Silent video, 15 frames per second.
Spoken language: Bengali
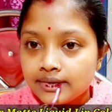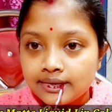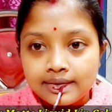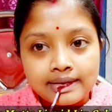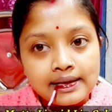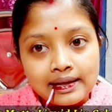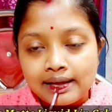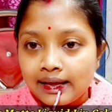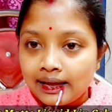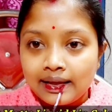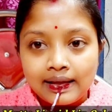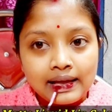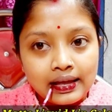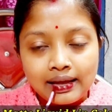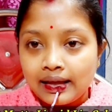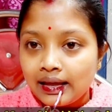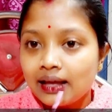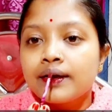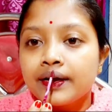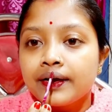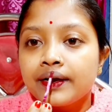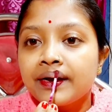জল খাও কিংবা যাই
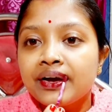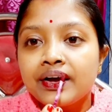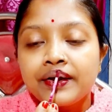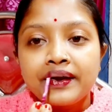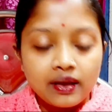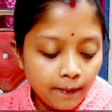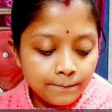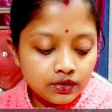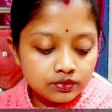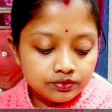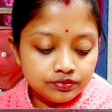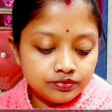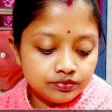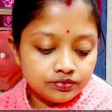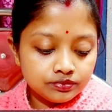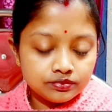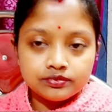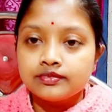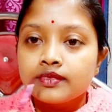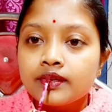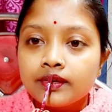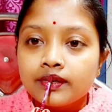কিছু খাও না কেন ঠোঁটের
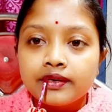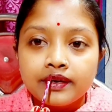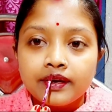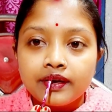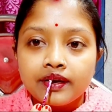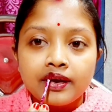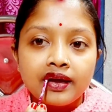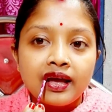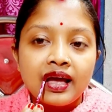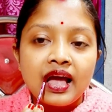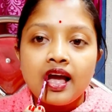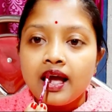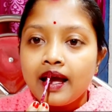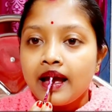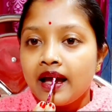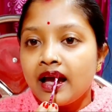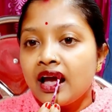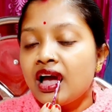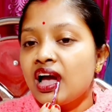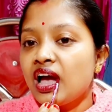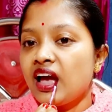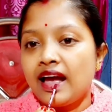থেকে কিন্তু ওই লিপস্টিক একদমই
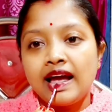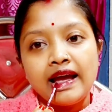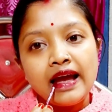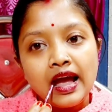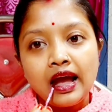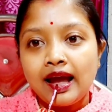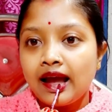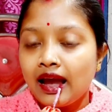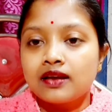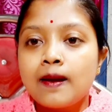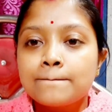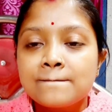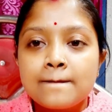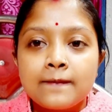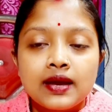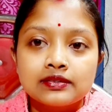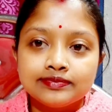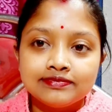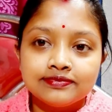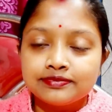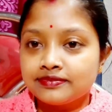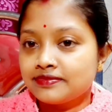সরে না তো এই চারটা
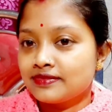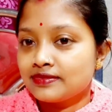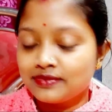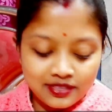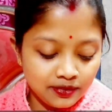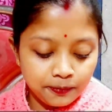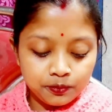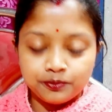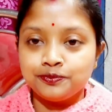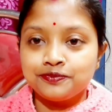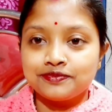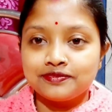লিপস্টিকও কিন্তু তাই